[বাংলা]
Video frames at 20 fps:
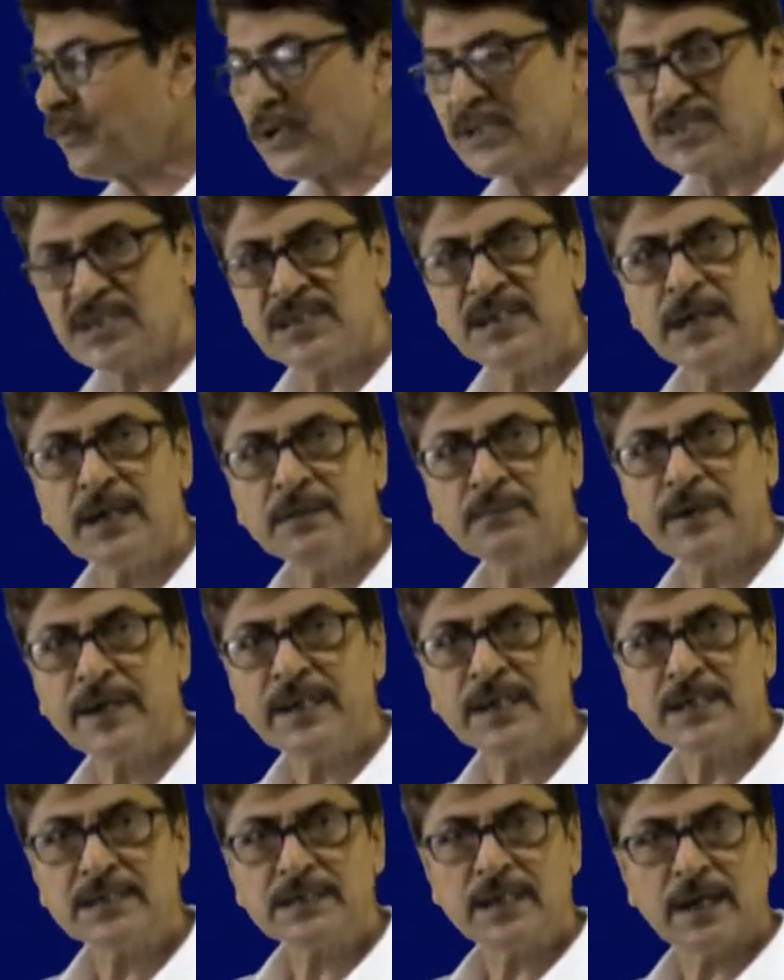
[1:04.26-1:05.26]
করে সিএন
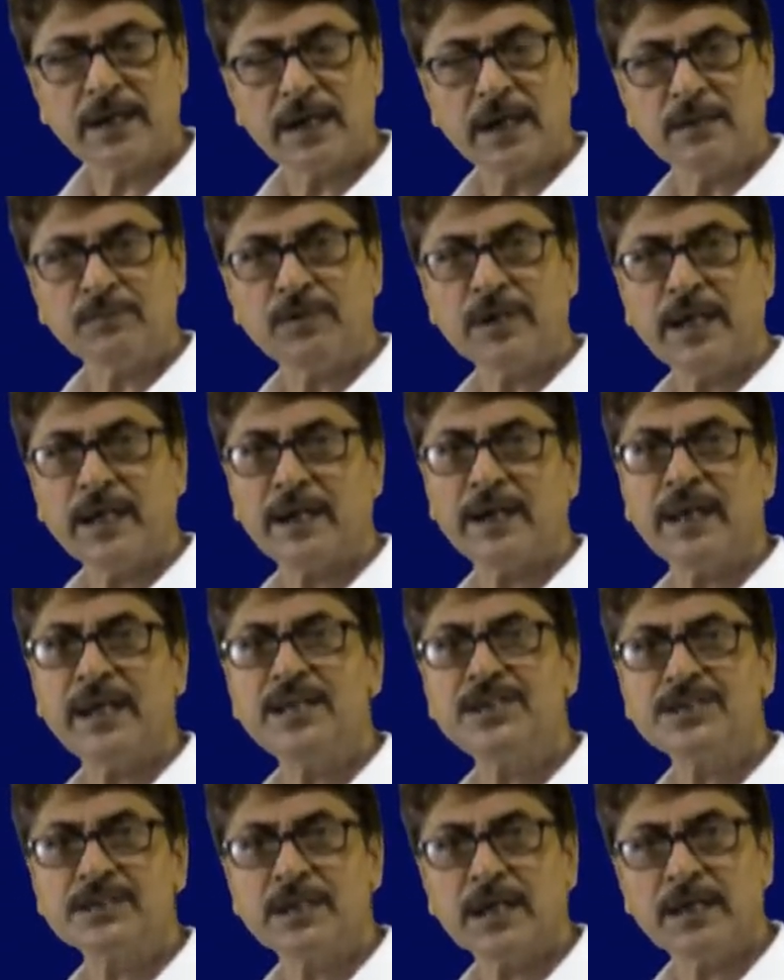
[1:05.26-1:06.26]
মাইনাস গিয়ে কার্বনে আর
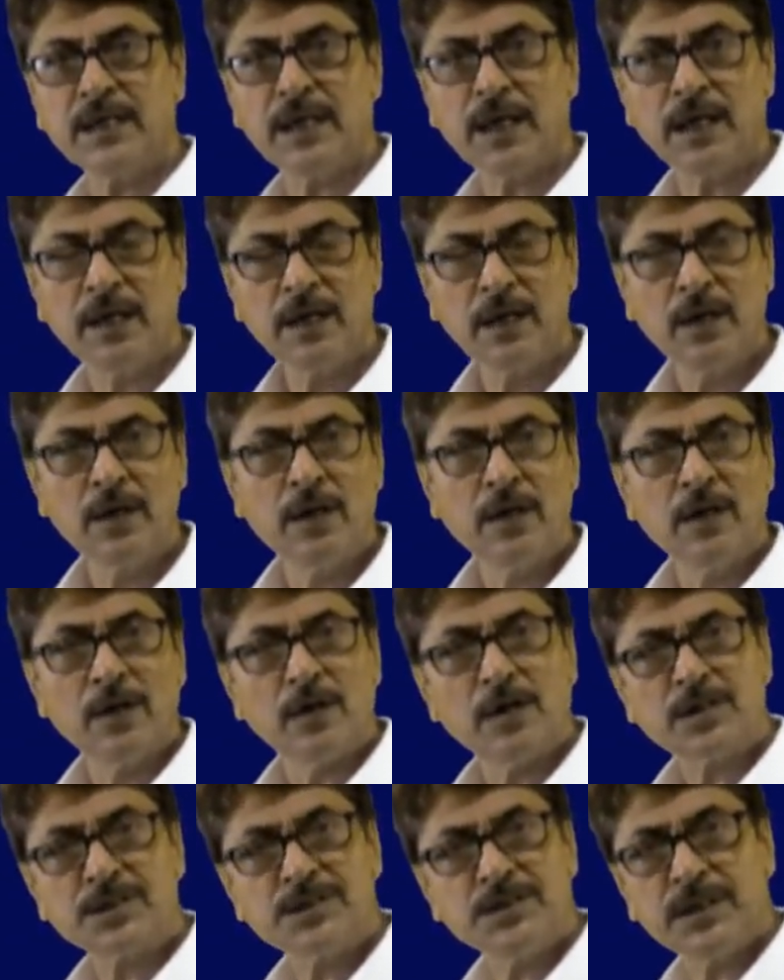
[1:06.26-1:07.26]
এইচটা গিয়ে
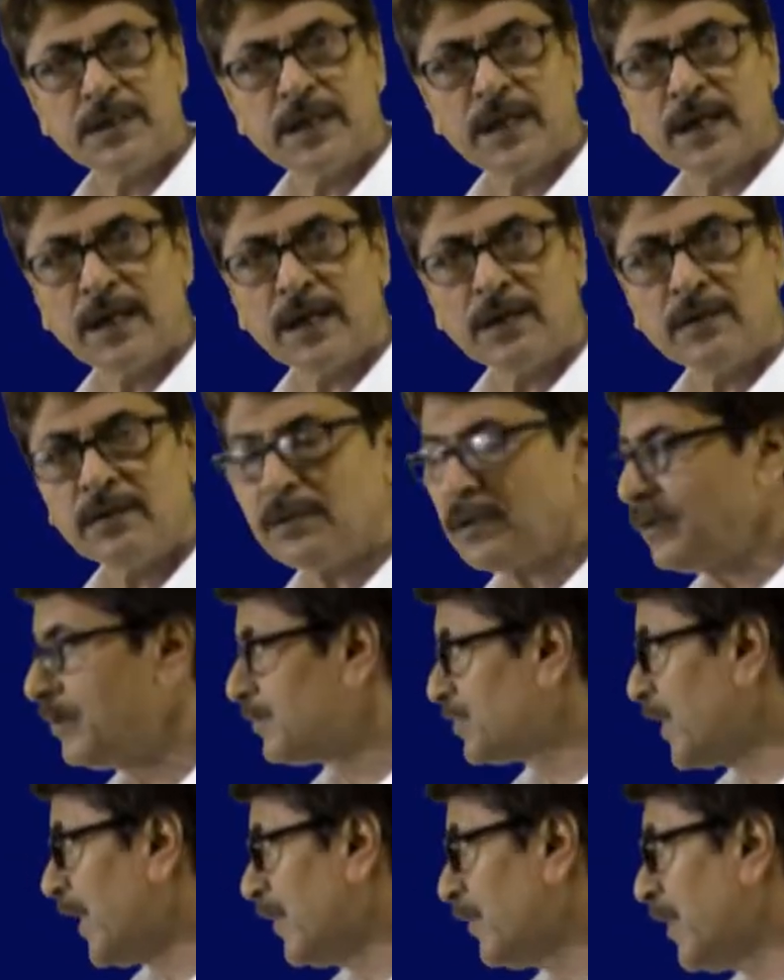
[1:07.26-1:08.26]
অক্সিজেনে লাগলো
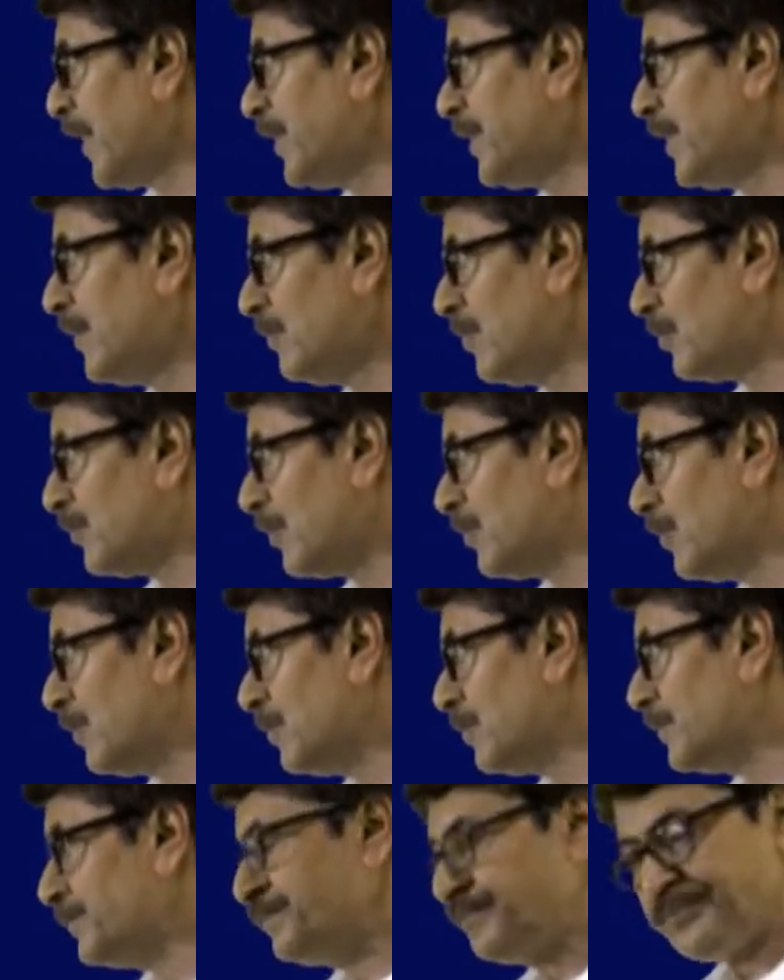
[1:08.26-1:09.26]
সায়ানোহাইডিন গঠন
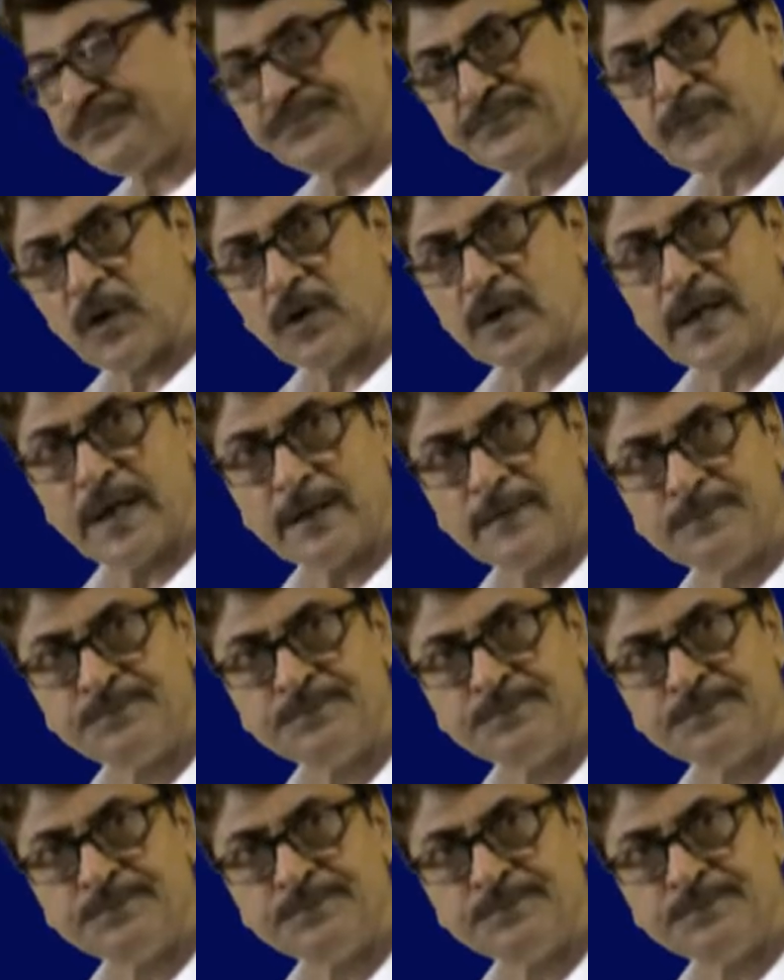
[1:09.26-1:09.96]
হলো ওকে